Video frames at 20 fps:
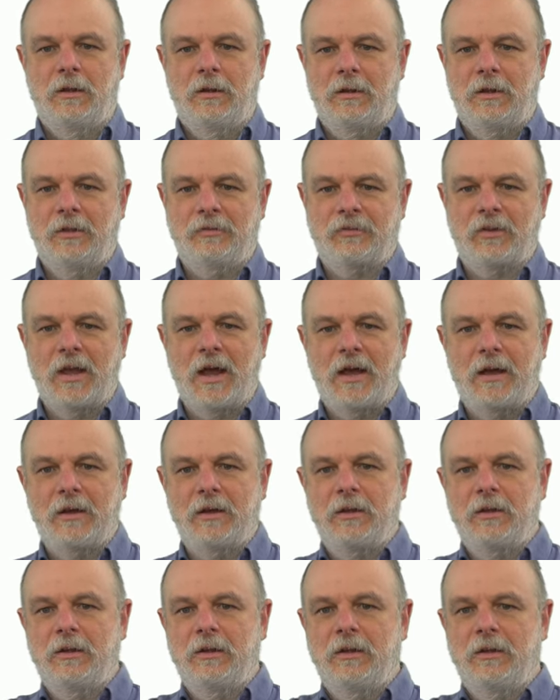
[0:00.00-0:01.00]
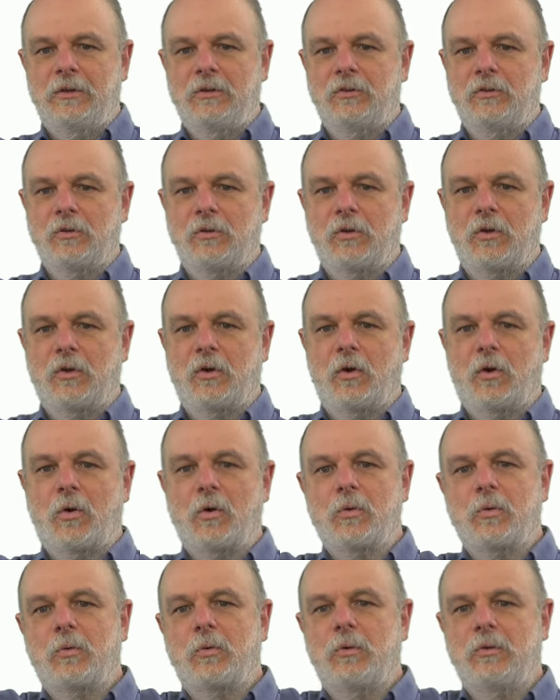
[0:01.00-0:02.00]
ですが、こ
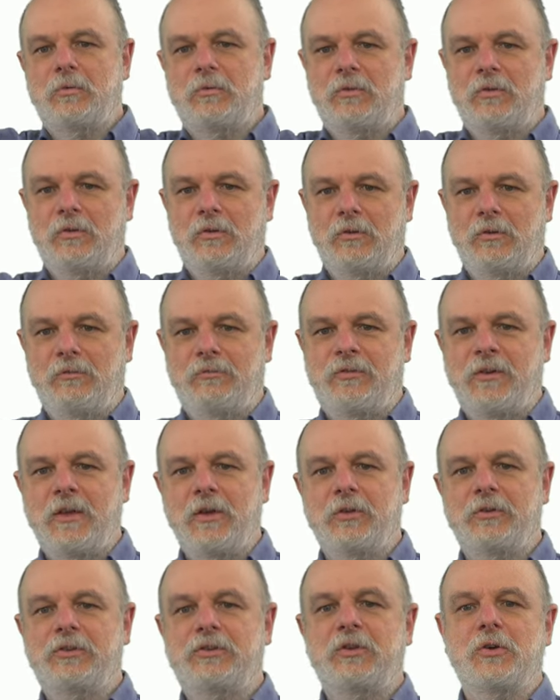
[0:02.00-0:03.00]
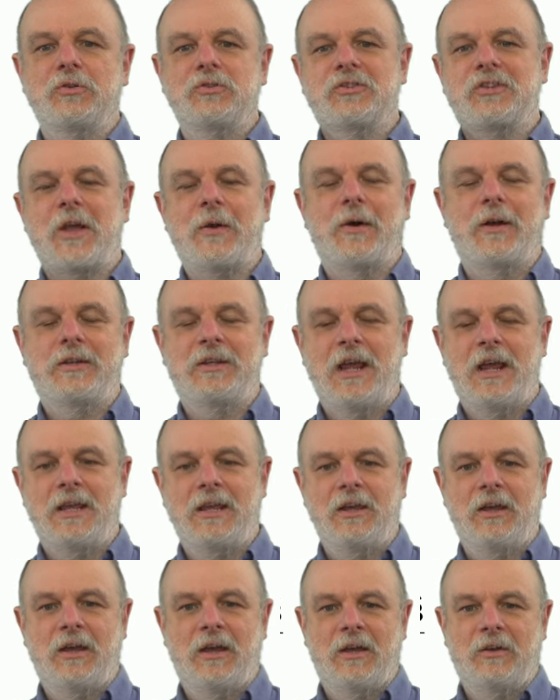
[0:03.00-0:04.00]
のフィールドとしては定
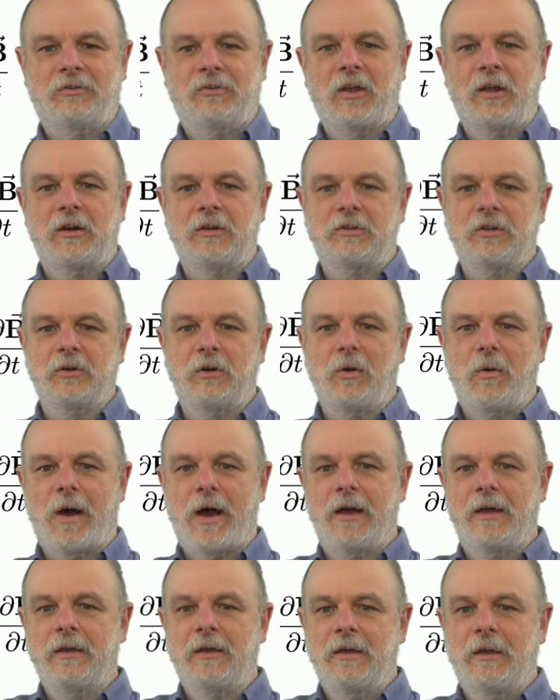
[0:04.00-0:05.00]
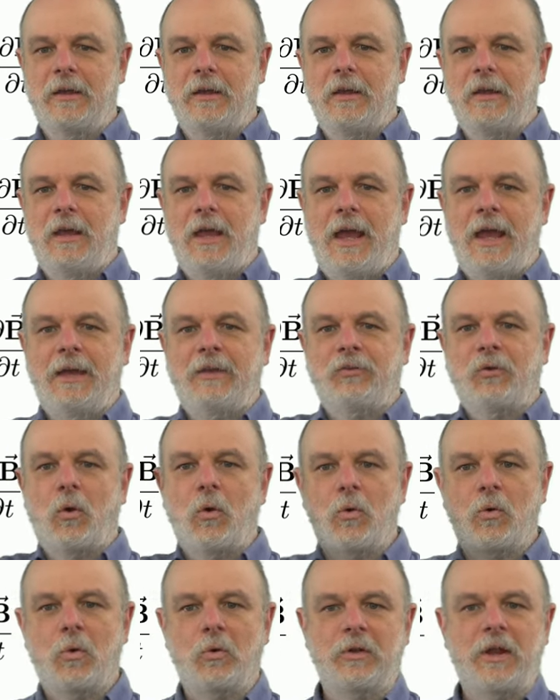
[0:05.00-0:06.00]
義されたのは、x
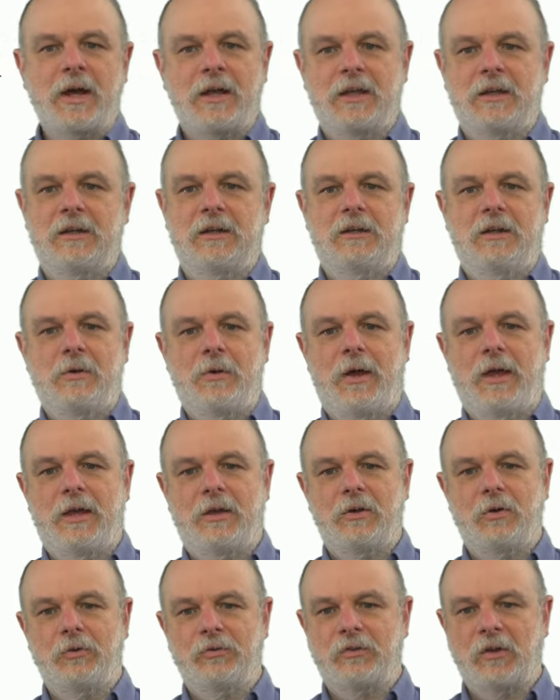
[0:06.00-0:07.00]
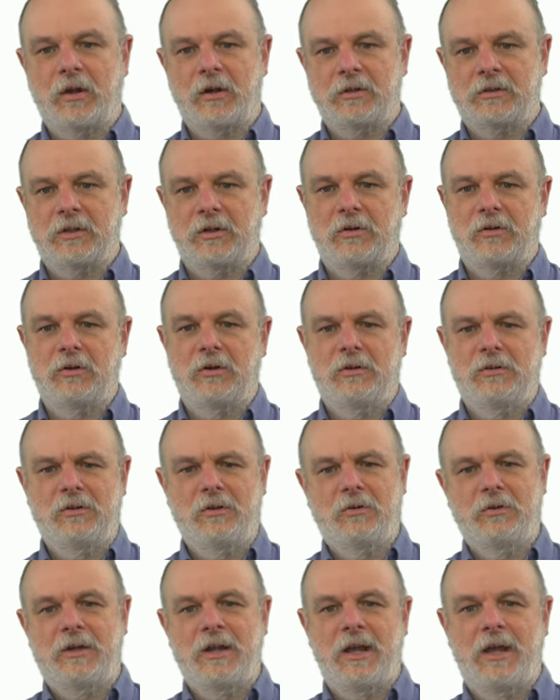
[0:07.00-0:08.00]
方向だけには変更されている
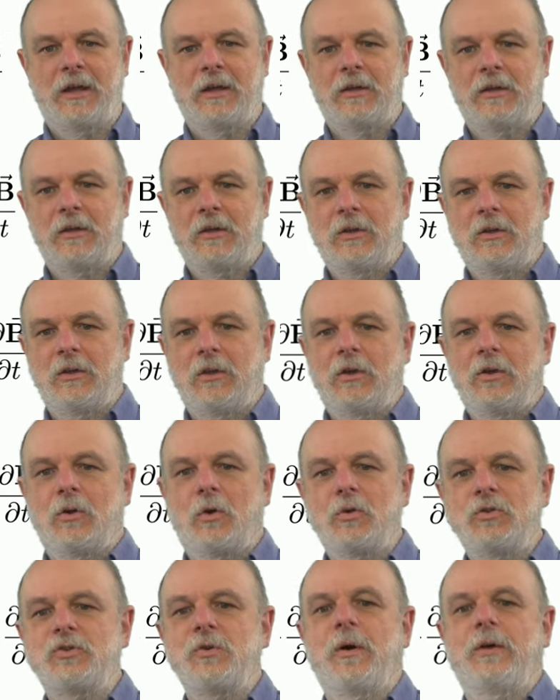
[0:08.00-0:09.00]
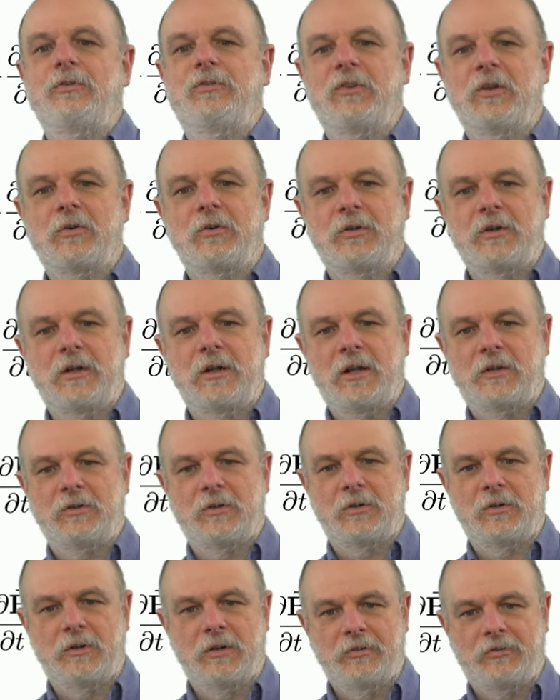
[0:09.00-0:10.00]
ので、こっちは0になって
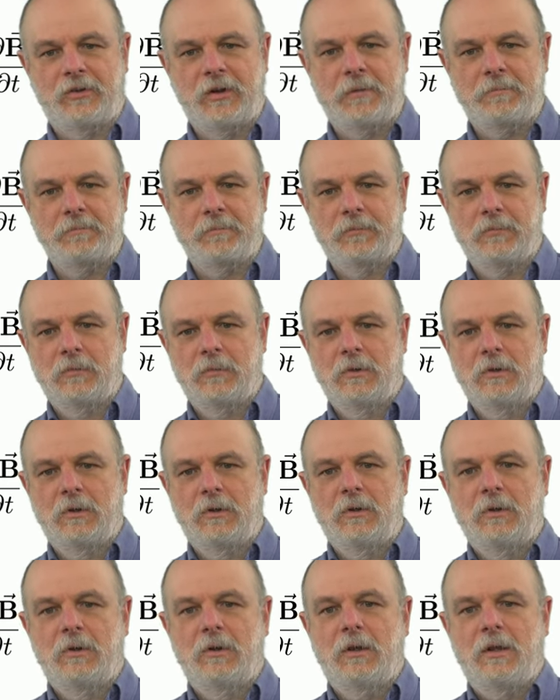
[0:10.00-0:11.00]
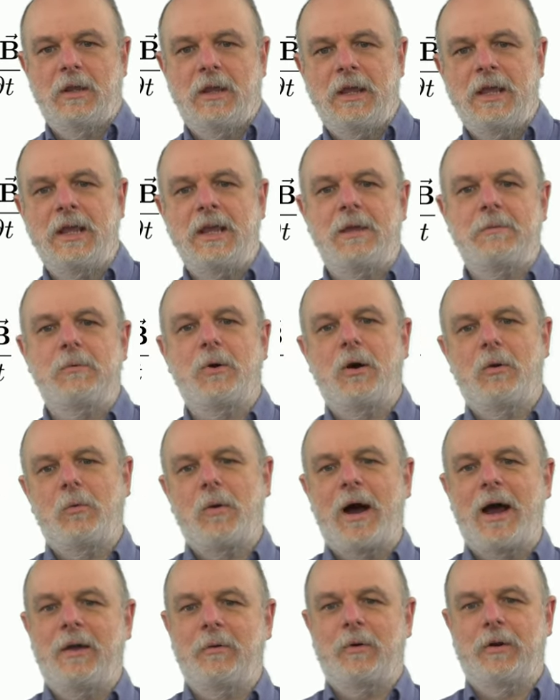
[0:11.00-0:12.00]
るんですね。ey は
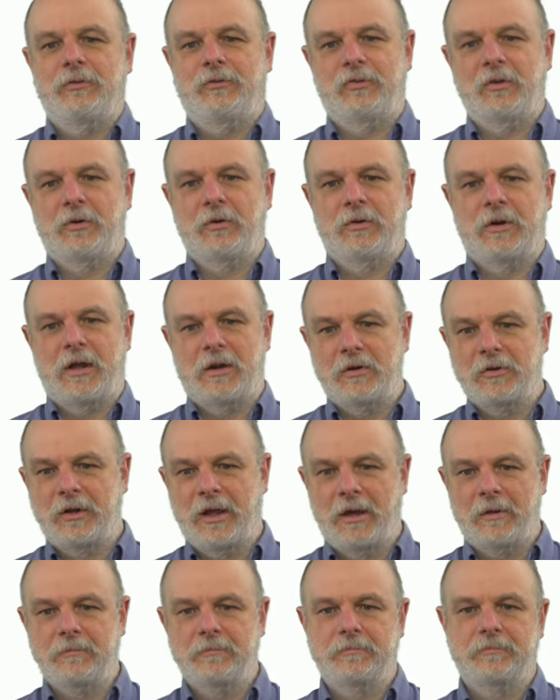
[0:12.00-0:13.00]
0なので。